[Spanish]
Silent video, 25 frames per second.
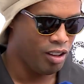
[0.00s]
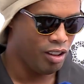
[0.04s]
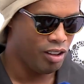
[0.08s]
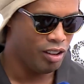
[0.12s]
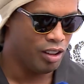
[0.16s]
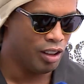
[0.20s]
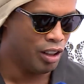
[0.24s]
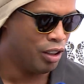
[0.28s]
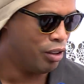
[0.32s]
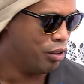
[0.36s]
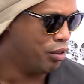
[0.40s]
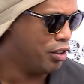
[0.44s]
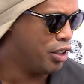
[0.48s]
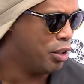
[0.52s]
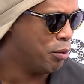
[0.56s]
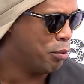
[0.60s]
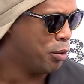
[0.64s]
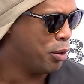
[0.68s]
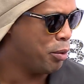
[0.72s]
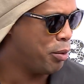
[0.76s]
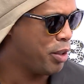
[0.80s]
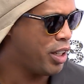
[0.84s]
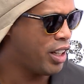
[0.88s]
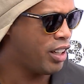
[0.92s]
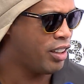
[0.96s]
Lo veo
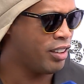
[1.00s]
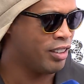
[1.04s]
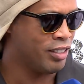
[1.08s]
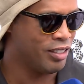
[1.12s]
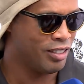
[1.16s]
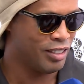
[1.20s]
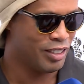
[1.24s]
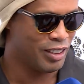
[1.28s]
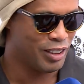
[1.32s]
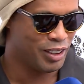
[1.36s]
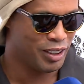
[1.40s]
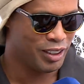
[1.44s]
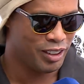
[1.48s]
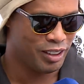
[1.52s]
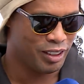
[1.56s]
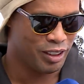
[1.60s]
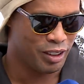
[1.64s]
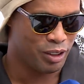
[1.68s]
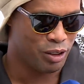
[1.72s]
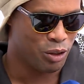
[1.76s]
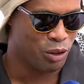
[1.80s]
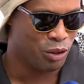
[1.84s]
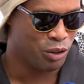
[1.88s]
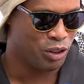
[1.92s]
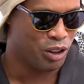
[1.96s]
muy bien, ¿no?
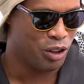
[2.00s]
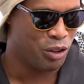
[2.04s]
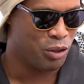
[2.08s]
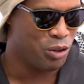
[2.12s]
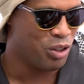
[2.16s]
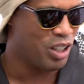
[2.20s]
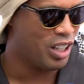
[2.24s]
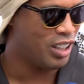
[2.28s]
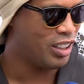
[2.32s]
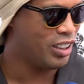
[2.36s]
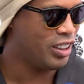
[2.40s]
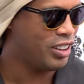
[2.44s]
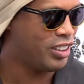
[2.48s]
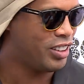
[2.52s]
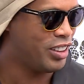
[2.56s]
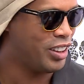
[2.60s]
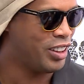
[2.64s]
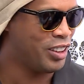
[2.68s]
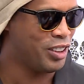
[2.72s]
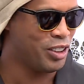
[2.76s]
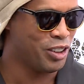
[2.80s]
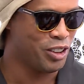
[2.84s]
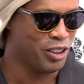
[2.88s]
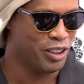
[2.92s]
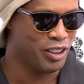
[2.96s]
Continúa
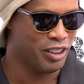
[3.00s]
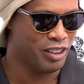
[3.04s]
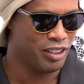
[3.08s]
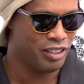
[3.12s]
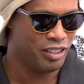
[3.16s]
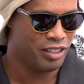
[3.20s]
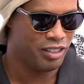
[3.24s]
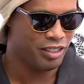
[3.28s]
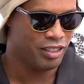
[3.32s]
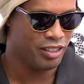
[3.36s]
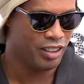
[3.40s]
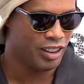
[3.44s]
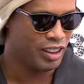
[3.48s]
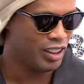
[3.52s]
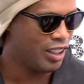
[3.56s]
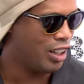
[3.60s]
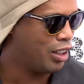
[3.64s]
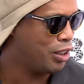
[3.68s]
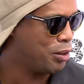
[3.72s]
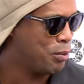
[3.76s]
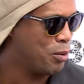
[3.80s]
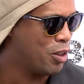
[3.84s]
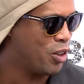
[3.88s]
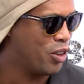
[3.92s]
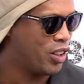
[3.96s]
siendo uno de
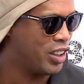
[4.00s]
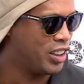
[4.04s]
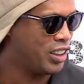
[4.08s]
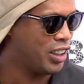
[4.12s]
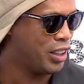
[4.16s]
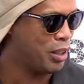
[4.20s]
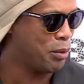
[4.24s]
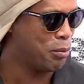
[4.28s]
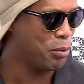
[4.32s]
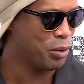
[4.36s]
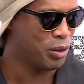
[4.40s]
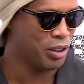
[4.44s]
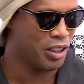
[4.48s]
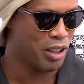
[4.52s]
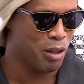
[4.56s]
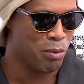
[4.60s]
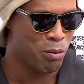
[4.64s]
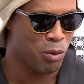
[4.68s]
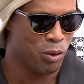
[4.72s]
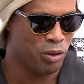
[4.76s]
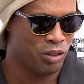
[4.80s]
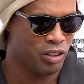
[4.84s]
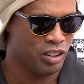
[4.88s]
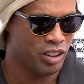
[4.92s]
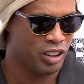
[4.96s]
los mejores equipos del
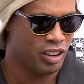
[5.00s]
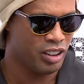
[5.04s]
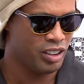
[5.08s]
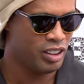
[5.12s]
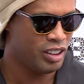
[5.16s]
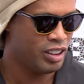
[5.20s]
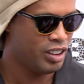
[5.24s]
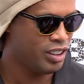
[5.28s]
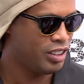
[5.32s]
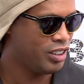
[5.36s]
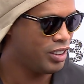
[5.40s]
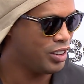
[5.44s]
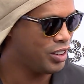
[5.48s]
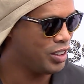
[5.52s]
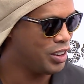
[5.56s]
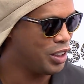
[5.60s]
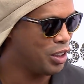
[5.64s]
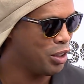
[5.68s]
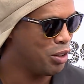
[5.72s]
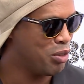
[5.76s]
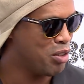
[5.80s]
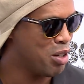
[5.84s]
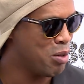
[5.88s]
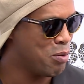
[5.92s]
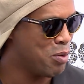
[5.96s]
mundo, se
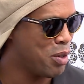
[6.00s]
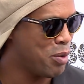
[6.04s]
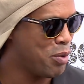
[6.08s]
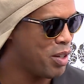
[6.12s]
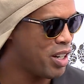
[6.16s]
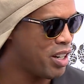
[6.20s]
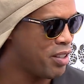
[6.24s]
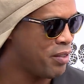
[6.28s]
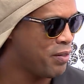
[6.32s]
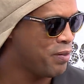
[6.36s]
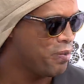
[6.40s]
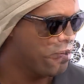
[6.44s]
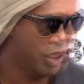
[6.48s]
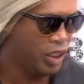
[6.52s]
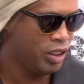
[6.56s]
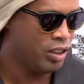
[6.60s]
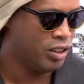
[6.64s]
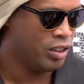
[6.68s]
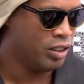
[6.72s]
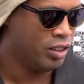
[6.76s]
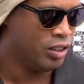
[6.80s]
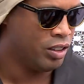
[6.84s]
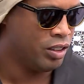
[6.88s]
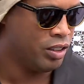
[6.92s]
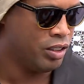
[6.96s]
lo veo muy bien.
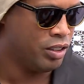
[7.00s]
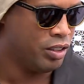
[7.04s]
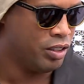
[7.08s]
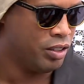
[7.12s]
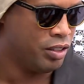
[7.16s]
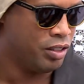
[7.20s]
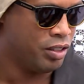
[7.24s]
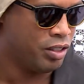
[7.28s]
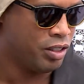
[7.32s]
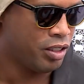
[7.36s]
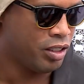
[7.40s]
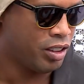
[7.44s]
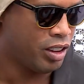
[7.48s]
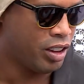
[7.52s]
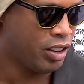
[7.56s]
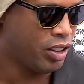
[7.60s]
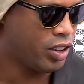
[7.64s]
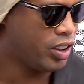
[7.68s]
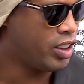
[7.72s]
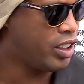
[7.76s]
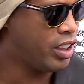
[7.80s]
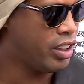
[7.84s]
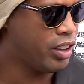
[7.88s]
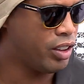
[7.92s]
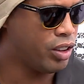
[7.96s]
Bueno, creo
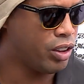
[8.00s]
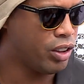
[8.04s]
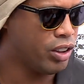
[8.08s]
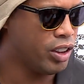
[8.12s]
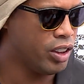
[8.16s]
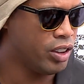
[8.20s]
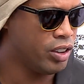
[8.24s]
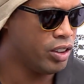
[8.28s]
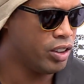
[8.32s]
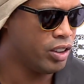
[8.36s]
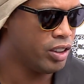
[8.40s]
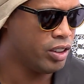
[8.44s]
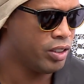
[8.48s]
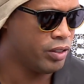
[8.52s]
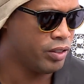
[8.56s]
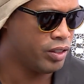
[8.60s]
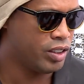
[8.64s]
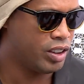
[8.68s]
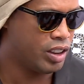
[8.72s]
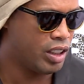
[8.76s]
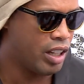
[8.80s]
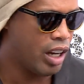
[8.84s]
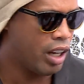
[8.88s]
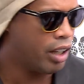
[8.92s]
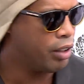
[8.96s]
que tiene todo, ¿no?
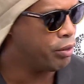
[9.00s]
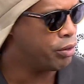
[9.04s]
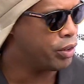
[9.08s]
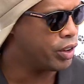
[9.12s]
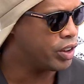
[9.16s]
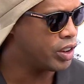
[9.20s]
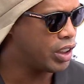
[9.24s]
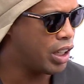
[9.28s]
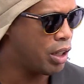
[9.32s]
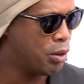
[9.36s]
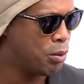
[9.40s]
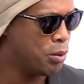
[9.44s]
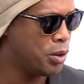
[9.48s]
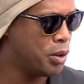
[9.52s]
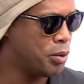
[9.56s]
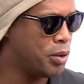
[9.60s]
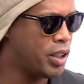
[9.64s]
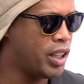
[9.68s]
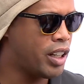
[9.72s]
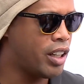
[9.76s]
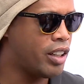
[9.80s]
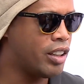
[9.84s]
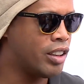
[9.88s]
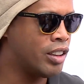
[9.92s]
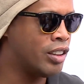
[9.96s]
Se ha reforzado muy
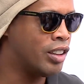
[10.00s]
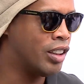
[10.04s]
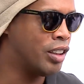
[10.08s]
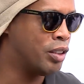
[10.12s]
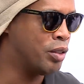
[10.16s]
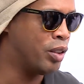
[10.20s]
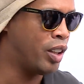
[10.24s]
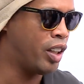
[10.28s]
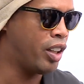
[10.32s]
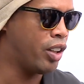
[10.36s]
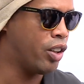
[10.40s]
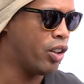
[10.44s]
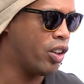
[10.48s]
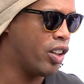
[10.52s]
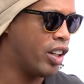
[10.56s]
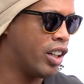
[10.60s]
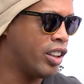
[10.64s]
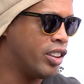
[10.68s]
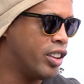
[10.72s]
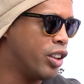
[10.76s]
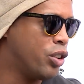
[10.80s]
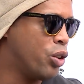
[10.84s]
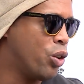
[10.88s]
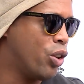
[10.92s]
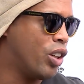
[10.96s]
bien, han venido
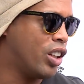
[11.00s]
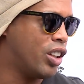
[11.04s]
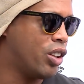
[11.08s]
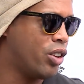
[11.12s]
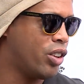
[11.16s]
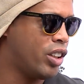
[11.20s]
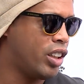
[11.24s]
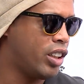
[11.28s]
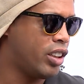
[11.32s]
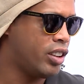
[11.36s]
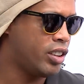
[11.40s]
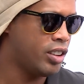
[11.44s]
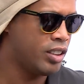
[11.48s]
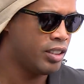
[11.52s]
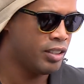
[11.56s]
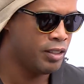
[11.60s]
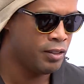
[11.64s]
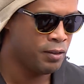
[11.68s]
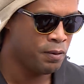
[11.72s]
grandes jugadores,